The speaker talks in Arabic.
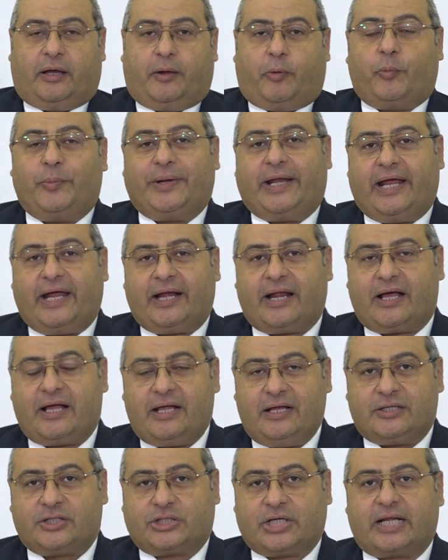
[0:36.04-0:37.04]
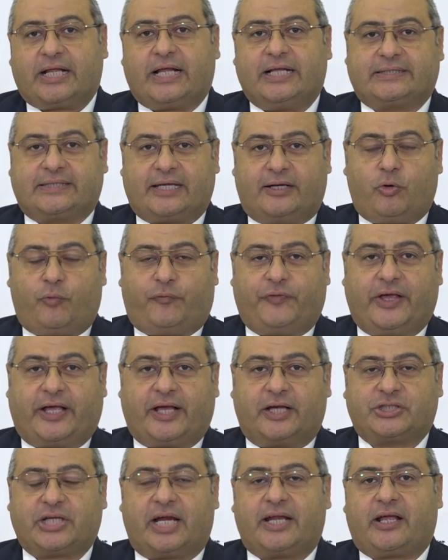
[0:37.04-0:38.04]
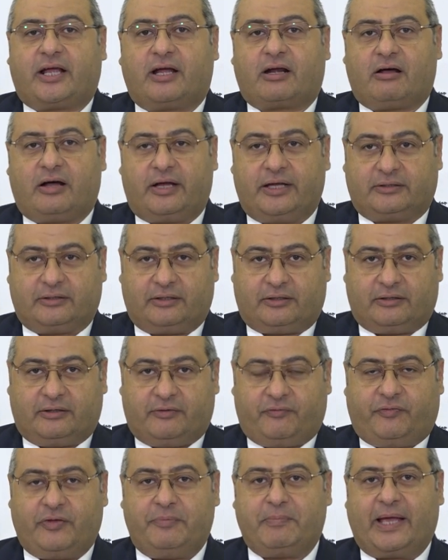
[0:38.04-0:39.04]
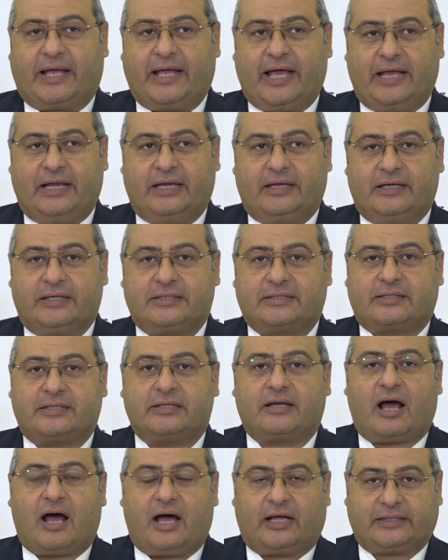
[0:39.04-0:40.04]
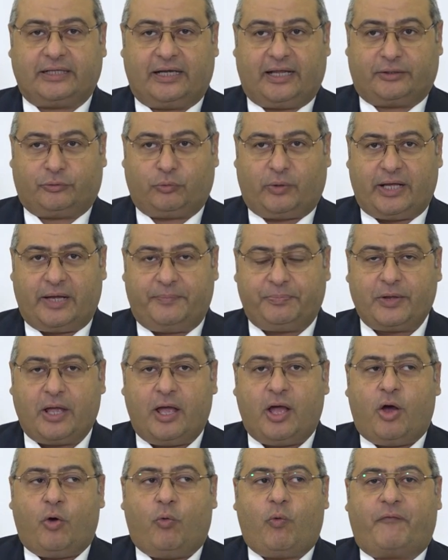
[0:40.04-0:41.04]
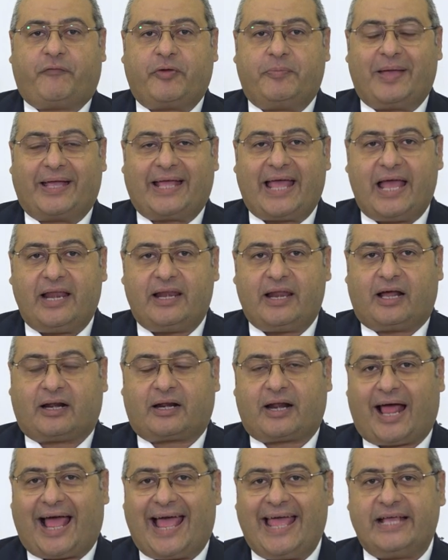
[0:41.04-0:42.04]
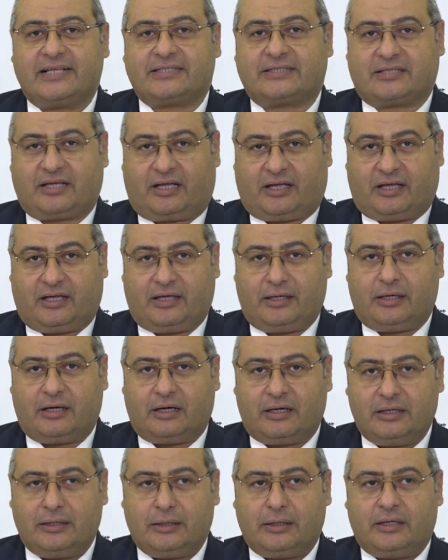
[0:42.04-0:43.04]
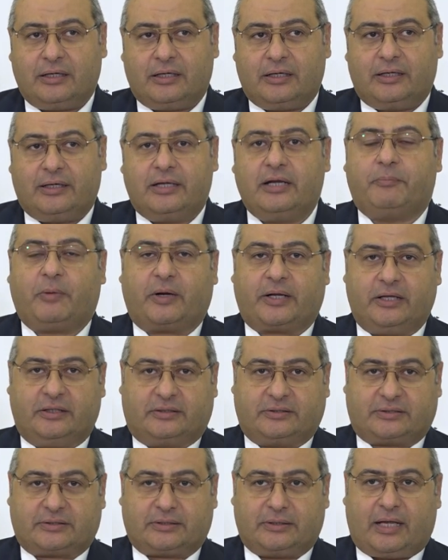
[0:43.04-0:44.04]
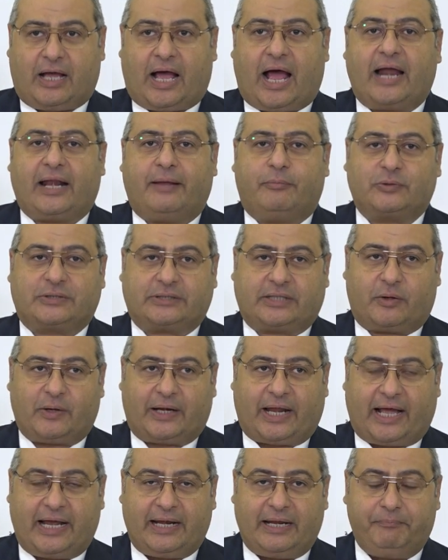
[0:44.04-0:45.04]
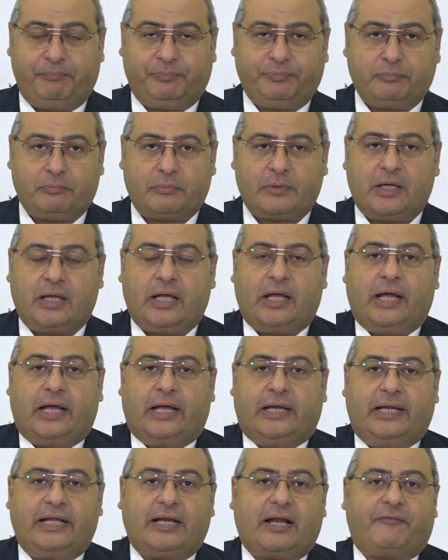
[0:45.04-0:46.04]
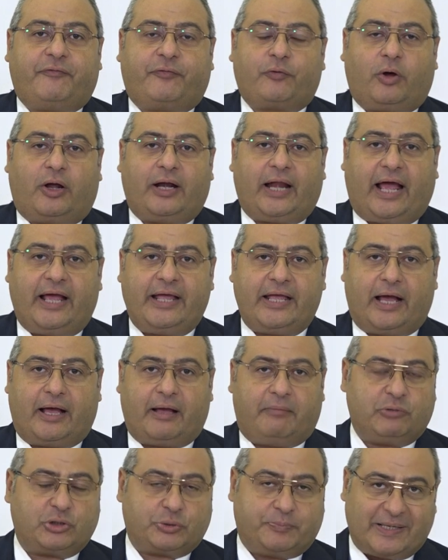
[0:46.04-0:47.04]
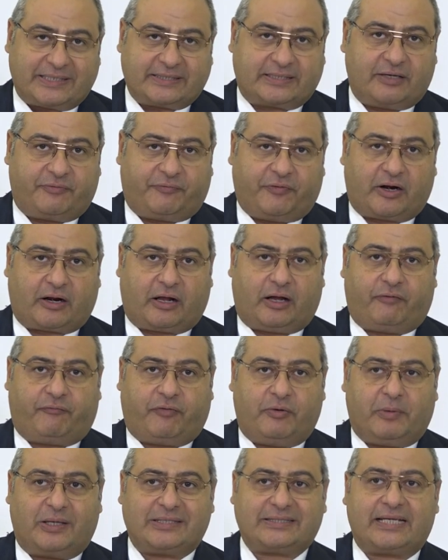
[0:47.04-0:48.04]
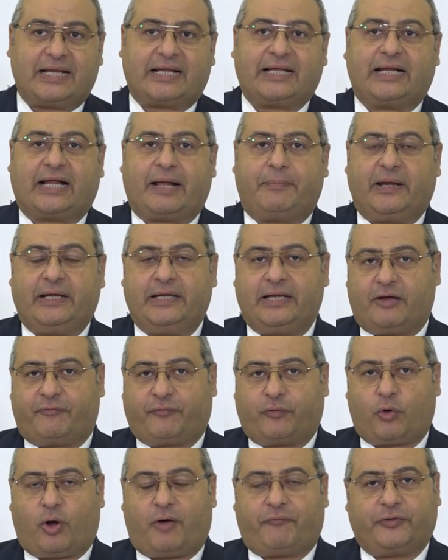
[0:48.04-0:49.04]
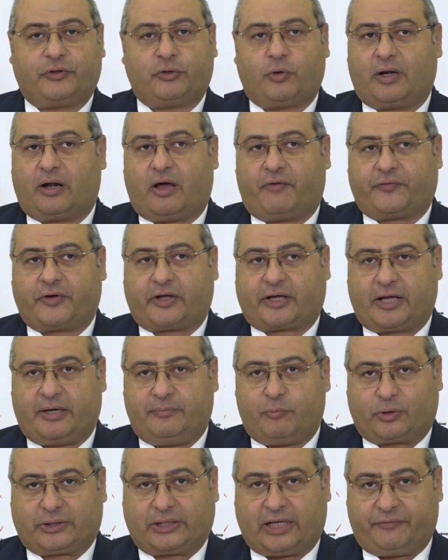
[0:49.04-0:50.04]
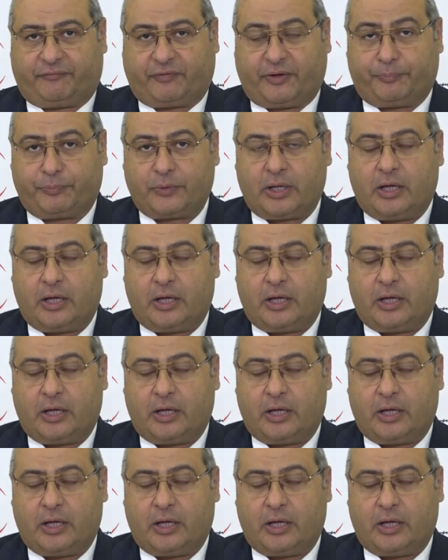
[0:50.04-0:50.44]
ومن هنا شركه سانوفي كشركه رائده في مجال صناعه الادويه وفي مجال الرعايه الصحيه للمريض على مستوى العالم. لينا فروع الحقيقه مش بس الفرع في مصر لكن كمان لينا فروع في دول افريقيا المختلفه.